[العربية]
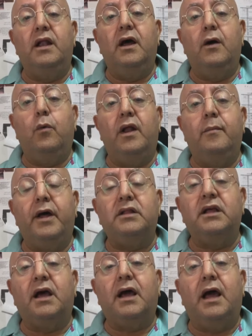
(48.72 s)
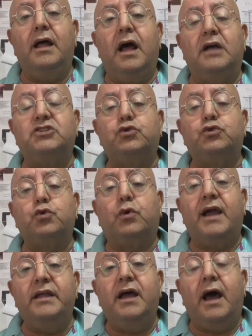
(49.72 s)
والمناطق آه،
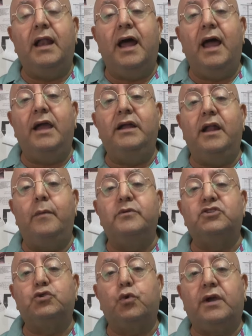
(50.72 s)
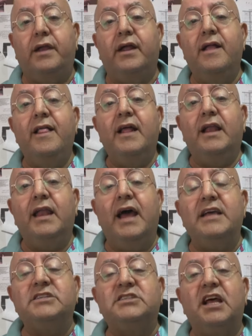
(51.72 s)
السكانية الآهلة بالسكان
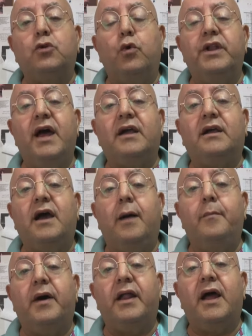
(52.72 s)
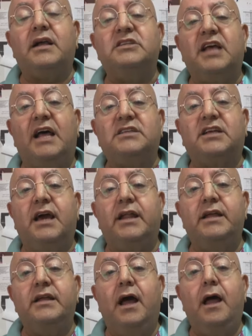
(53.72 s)
ليست هناك مراكز
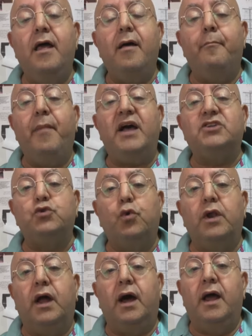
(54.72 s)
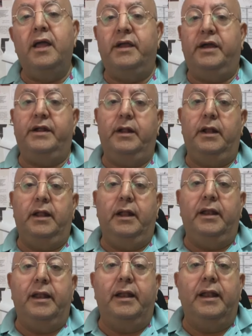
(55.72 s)
عسكرية معزولة يعني
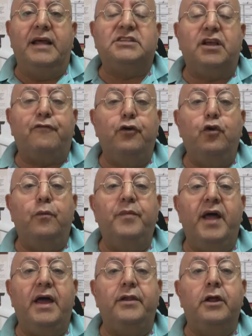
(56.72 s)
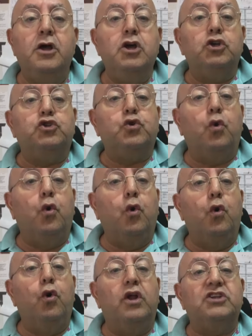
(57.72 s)
ليس في لبنان
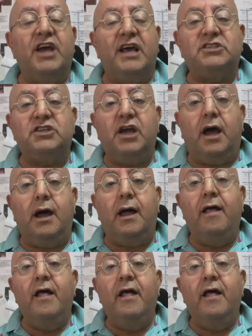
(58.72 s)
سهول شاسعه